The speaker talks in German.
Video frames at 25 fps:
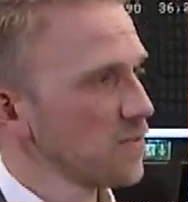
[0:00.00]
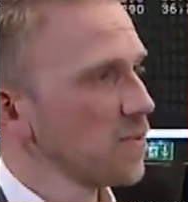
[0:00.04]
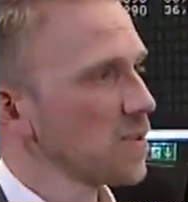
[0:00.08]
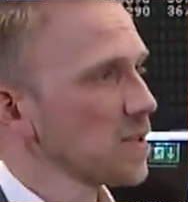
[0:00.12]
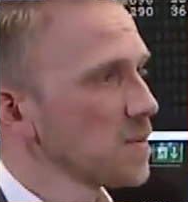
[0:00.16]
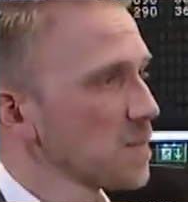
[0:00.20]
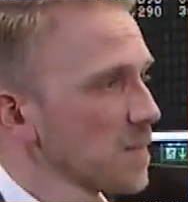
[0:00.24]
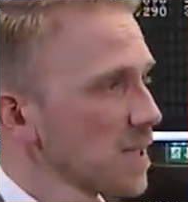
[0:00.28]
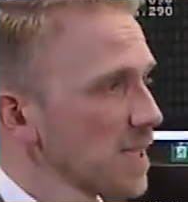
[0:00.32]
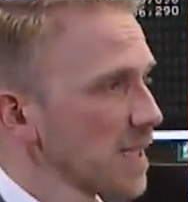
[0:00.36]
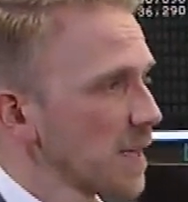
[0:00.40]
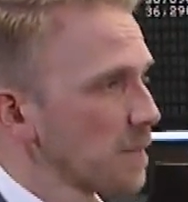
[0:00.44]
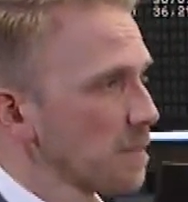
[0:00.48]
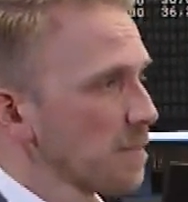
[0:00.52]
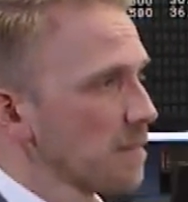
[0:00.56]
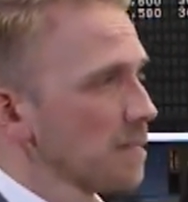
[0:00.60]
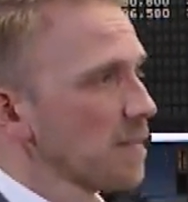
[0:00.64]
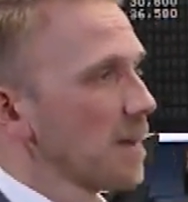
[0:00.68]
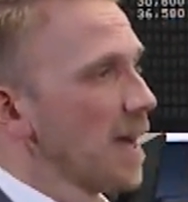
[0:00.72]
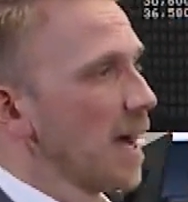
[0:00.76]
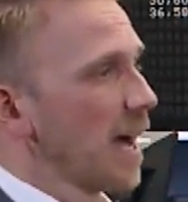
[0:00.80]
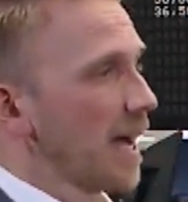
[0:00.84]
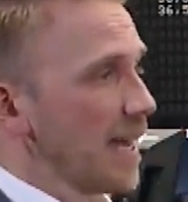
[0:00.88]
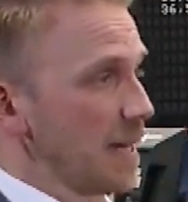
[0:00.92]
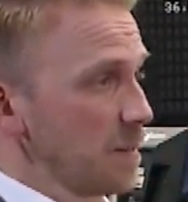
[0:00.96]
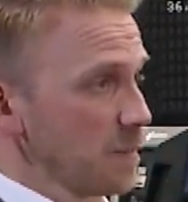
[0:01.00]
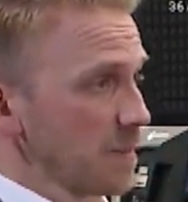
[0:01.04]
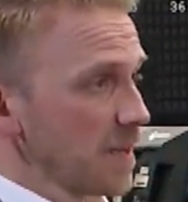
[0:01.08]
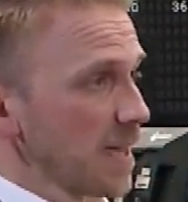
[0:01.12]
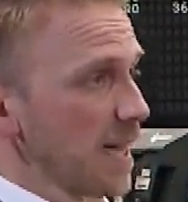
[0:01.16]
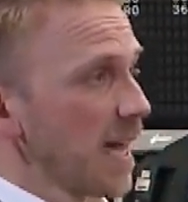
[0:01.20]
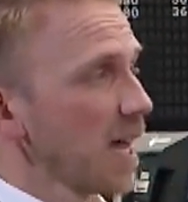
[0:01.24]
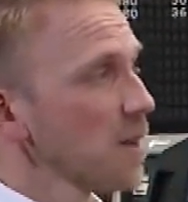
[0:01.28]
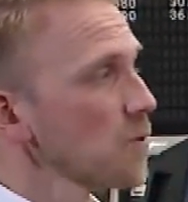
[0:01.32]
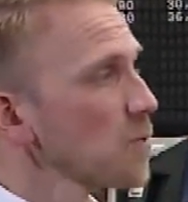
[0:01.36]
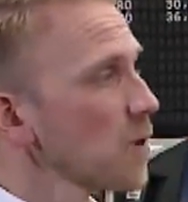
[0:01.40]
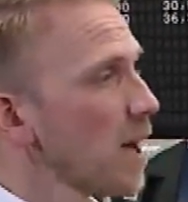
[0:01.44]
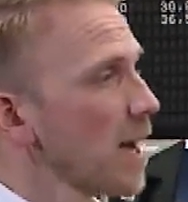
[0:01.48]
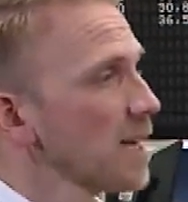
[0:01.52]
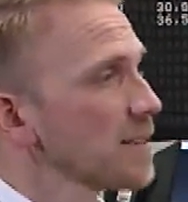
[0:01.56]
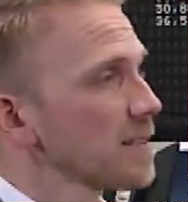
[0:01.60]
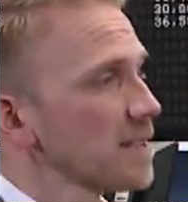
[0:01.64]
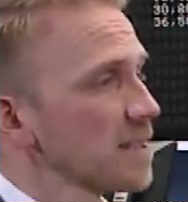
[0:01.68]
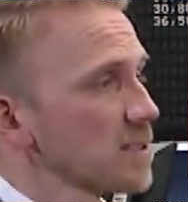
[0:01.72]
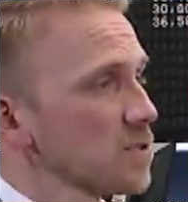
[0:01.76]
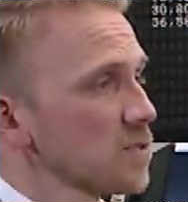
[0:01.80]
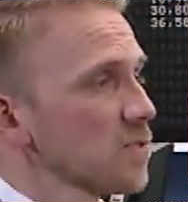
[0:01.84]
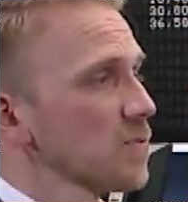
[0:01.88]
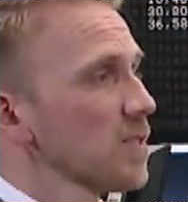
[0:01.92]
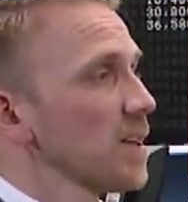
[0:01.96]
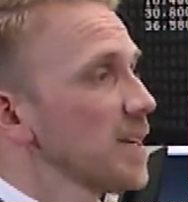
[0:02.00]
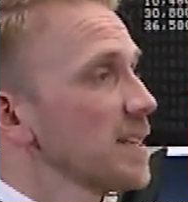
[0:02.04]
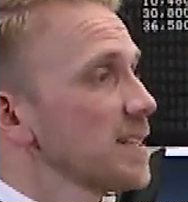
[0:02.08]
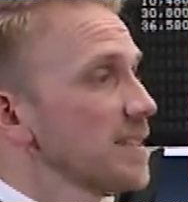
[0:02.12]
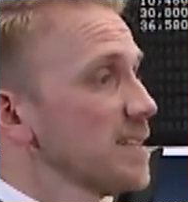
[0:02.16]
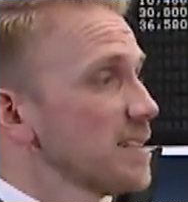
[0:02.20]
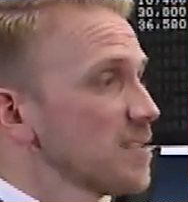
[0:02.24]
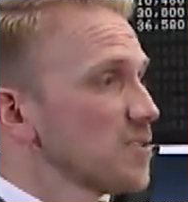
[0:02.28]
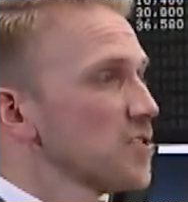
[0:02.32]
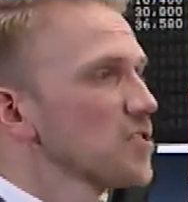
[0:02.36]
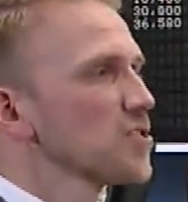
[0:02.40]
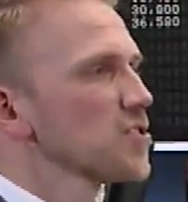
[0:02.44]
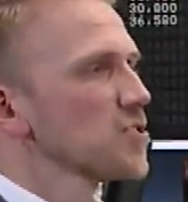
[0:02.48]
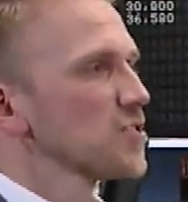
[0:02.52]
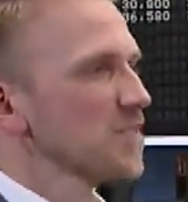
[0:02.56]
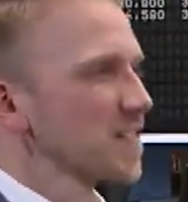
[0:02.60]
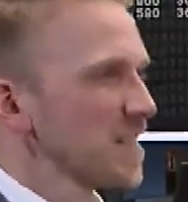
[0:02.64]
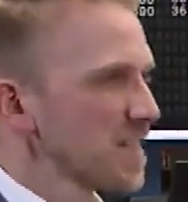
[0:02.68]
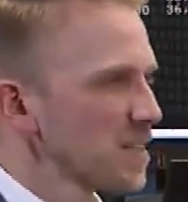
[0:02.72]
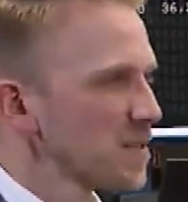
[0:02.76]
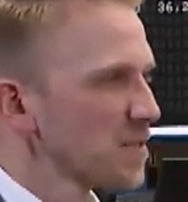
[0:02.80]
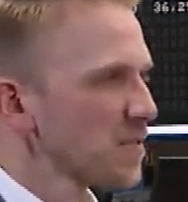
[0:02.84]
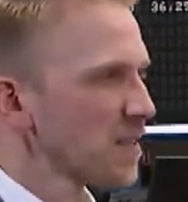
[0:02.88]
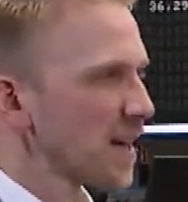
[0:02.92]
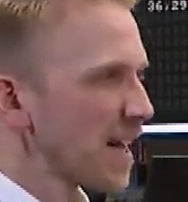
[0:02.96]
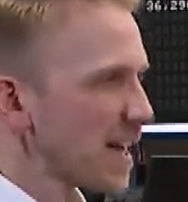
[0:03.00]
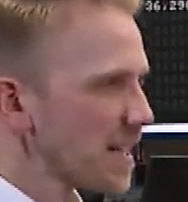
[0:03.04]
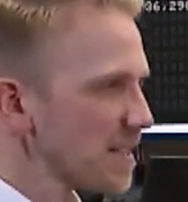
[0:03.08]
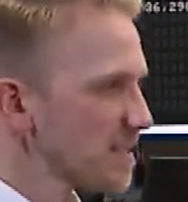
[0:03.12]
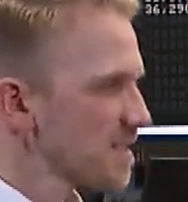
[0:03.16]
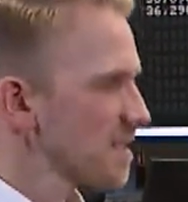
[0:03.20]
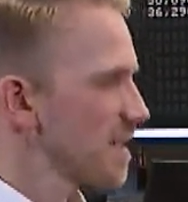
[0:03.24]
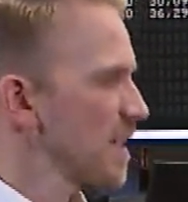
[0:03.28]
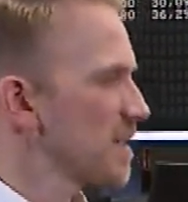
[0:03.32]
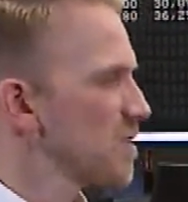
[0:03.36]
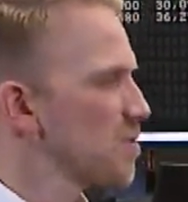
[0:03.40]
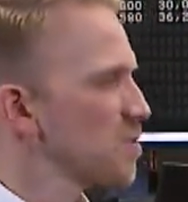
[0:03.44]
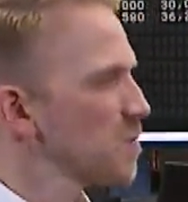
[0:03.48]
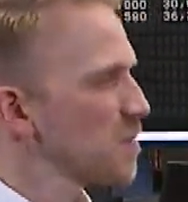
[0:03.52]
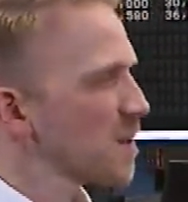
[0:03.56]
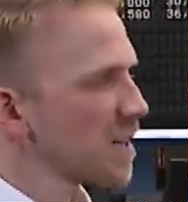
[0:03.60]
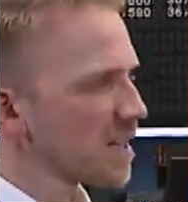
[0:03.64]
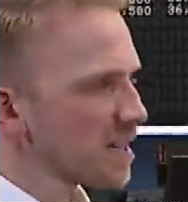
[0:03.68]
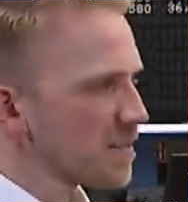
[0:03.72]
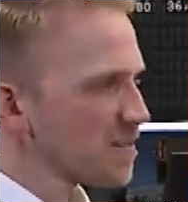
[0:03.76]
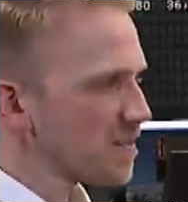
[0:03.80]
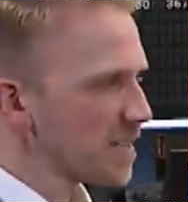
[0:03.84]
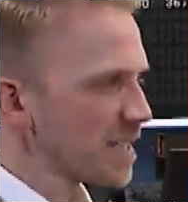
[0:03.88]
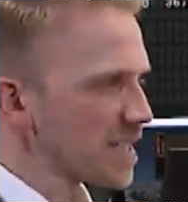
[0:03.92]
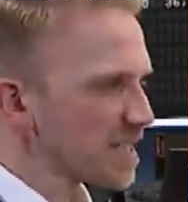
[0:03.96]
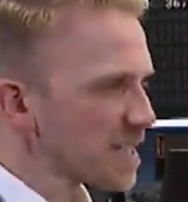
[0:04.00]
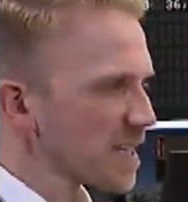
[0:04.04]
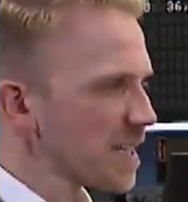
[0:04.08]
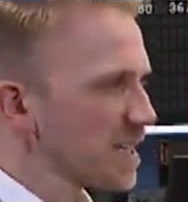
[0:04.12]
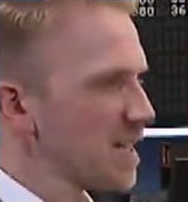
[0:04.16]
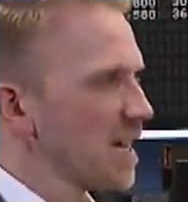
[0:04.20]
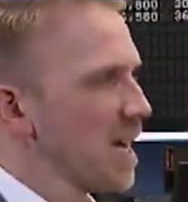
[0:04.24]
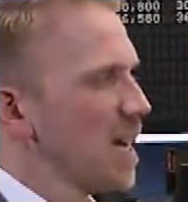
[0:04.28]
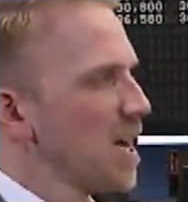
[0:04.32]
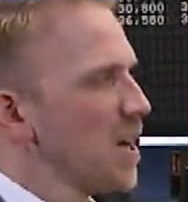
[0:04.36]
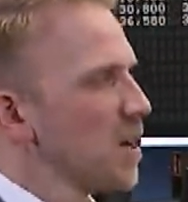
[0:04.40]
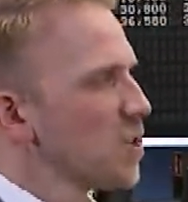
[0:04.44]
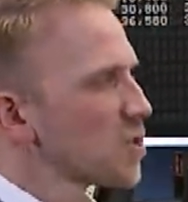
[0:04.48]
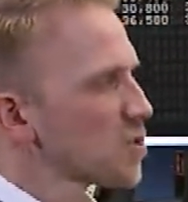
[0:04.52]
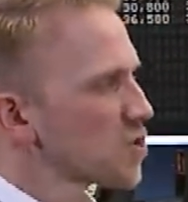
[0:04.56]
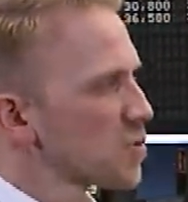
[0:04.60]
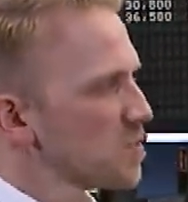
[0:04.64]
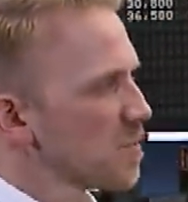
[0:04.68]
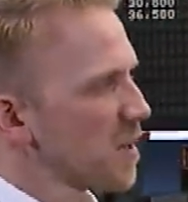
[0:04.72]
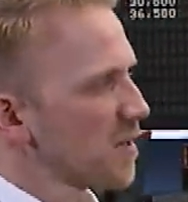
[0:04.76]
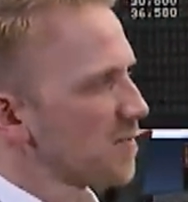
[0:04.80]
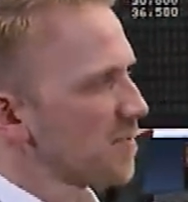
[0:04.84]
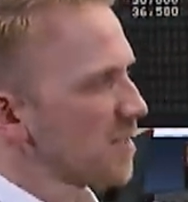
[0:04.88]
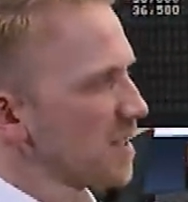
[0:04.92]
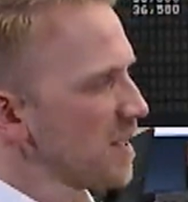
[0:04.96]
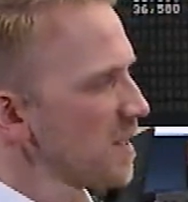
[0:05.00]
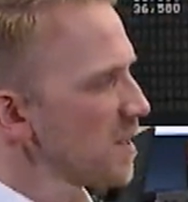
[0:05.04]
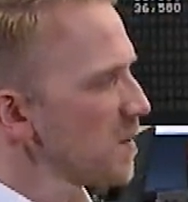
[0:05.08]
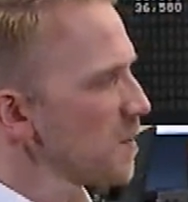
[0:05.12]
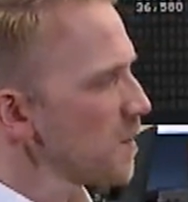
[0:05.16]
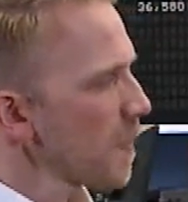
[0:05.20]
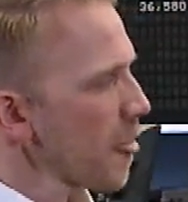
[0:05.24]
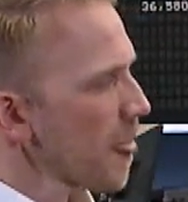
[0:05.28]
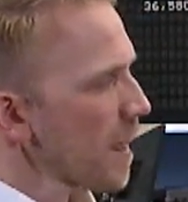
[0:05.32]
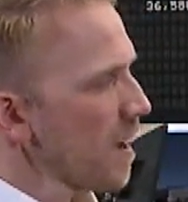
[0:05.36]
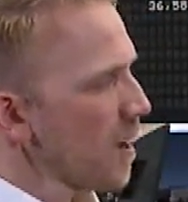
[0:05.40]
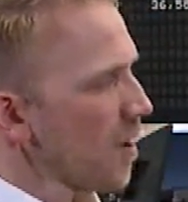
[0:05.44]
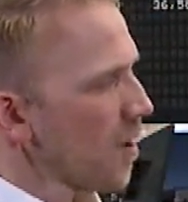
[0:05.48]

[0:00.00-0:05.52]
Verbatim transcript: von einem knappen halben Jahr nur hat, also vielleicht diese Schwächephase jetzt über den Winter zu überwinden.